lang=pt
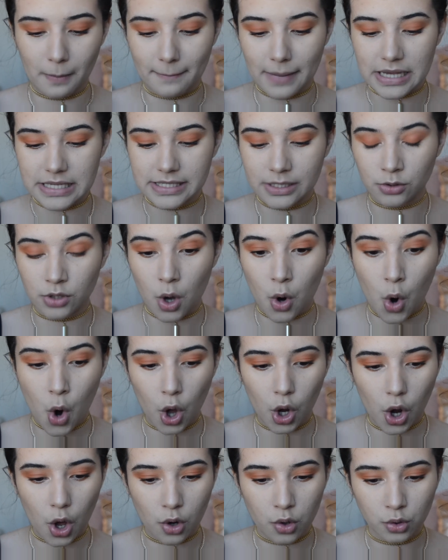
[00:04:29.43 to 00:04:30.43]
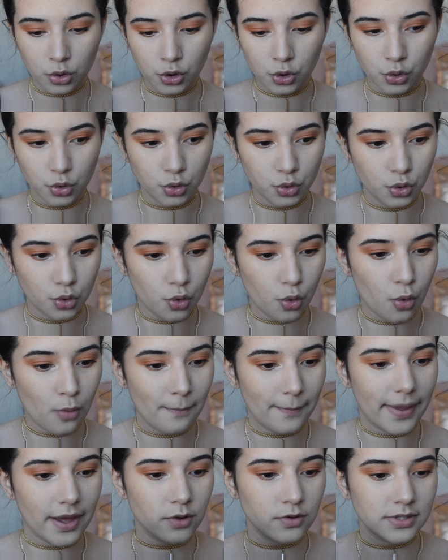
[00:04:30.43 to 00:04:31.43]
Mas eu não coloco tudo. O
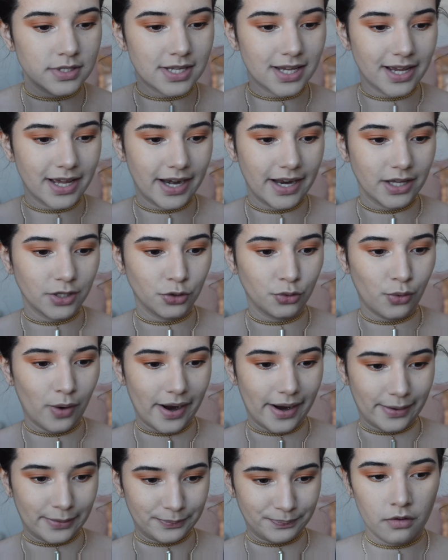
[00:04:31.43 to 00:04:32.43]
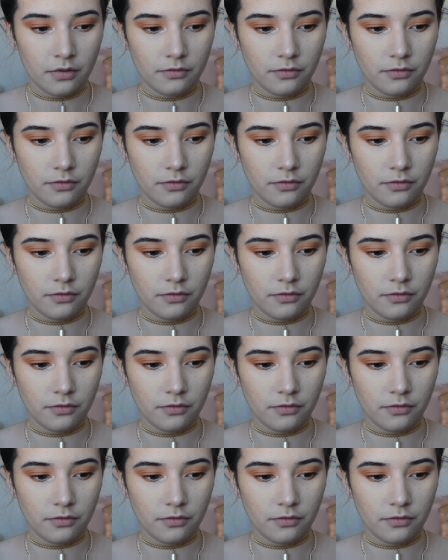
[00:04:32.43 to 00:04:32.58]
meu segredo é...